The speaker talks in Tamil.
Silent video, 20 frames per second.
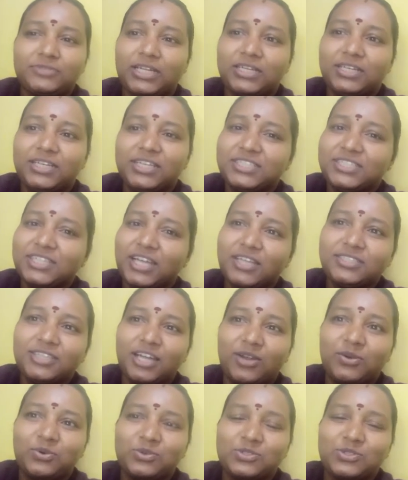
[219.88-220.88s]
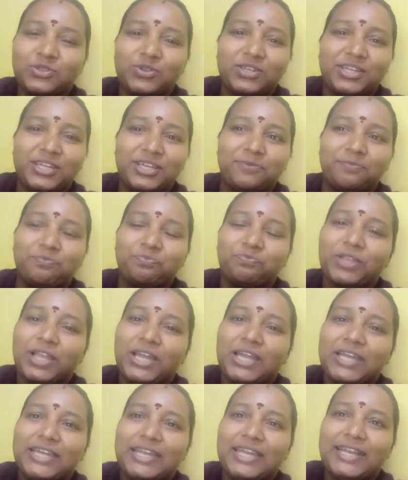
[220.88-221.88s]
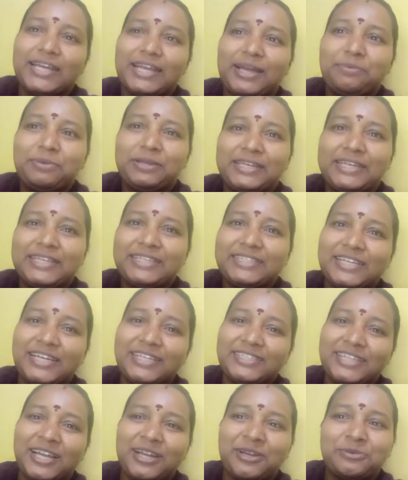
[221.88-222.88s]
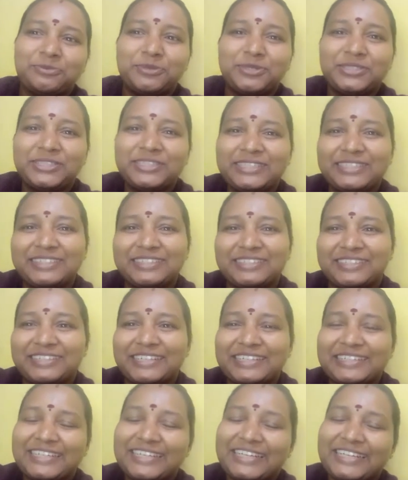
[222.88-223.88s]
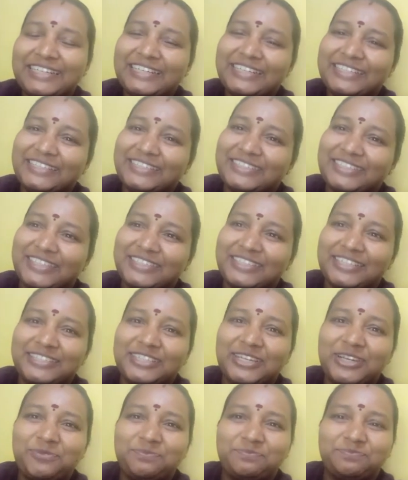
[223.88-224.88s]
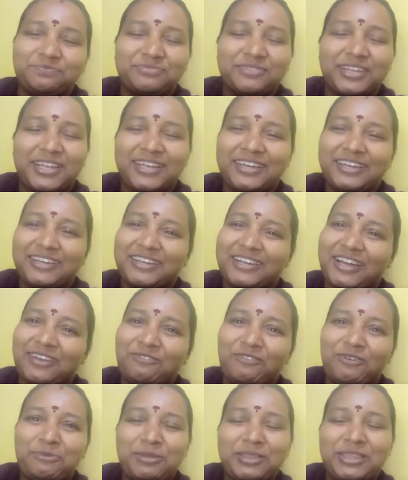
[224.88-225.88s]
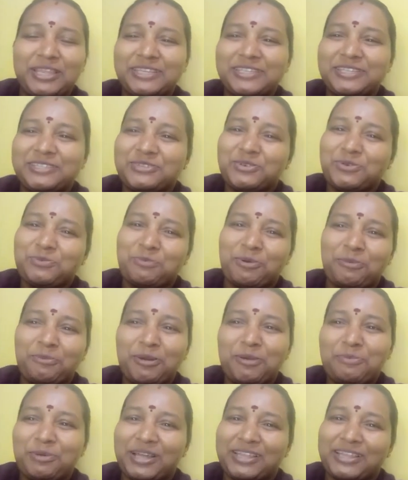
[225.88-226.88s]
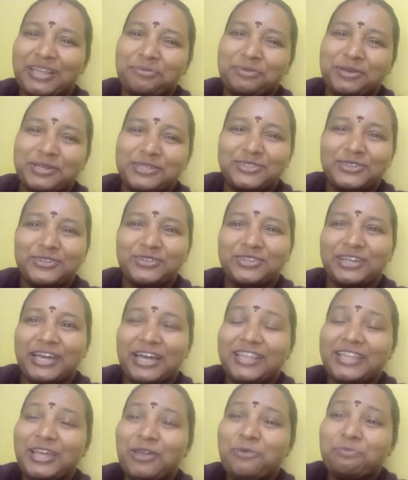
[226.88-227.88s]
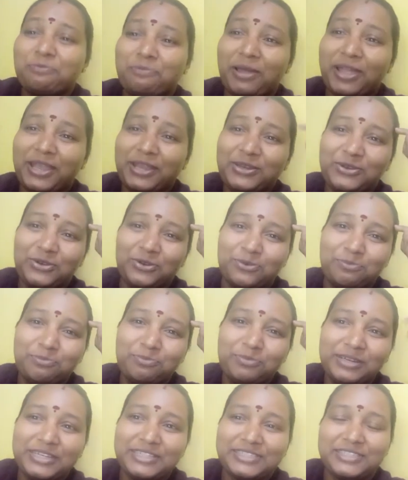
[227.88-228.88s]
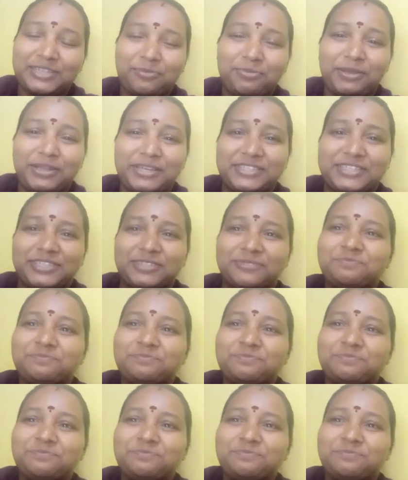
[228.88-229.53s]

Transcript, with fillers: டிஸ்சார்ஜ் ஆகும்னு சொல்லிட்டு எனக்கு அப்படி டிஸ்சார்ஜ் ஆகும்போது ரெட் கலரில் டிஸ்சார்ஜ் ஆச்சா எனக்கு கன்ஃபார்மாக தெரிஞ்சிச்சு ஓ பொம்பளை பிள்ளை தான் அப்படின்னு சொல்லிட்டு அதே மைண்டு ரொம்ப டிஸ்டர்ப் ஆயிடுச்சு